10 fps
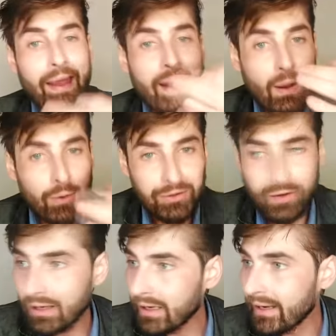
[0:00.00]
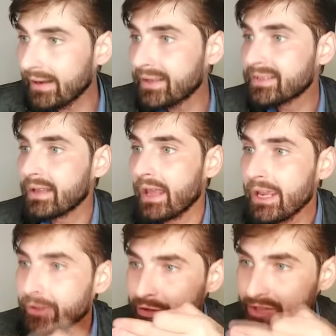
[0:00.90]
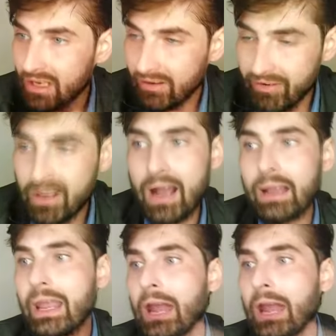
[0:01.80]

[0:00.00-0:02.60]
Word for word: En la cuestión de alquileres, esto significa que